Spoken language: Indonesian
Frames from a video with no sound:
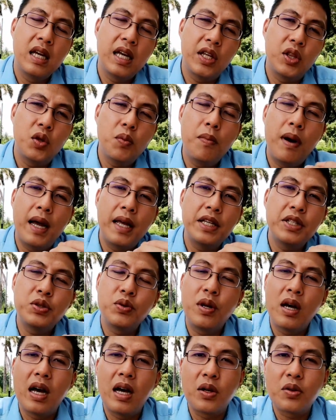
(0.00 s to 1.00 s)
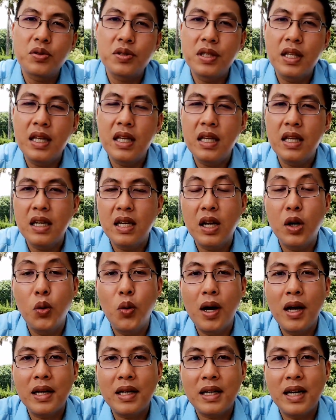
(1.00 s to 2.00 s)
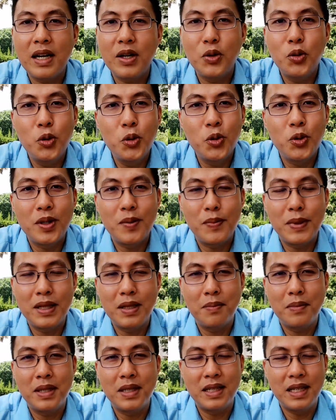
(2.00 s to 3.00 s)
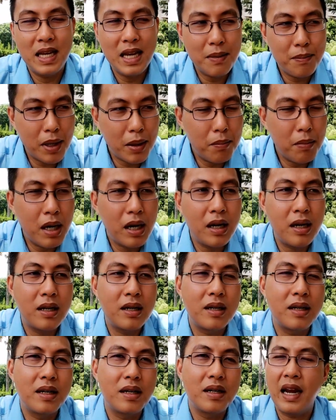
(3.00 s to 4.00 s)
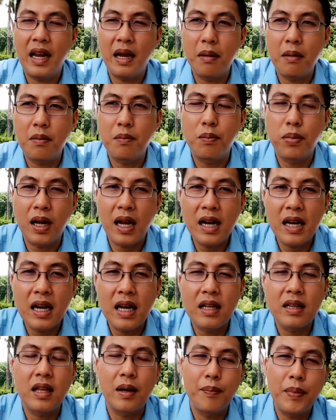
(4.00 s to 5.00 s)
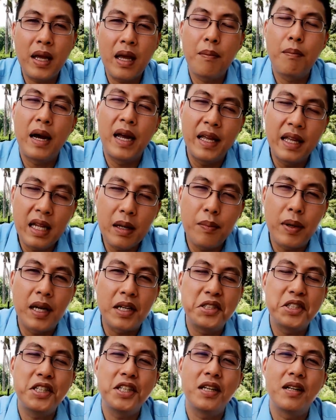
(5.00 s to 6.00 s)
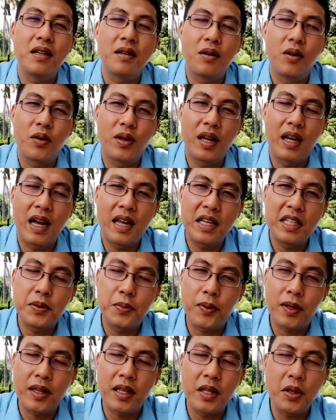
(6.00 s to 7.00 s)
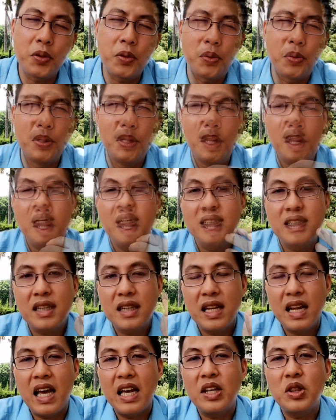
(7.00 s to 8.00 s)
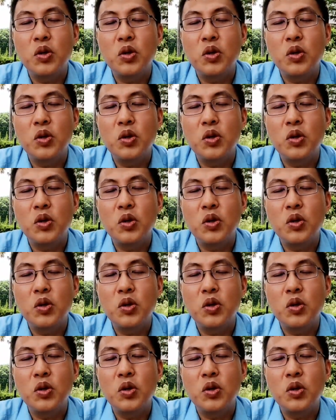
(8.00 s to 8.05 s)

itu bayi sudah harus dikeluarkan dulu teman-teman ya memang kayak beranak tapi ya bayinya lebih kecil logikanya seperti itu setelah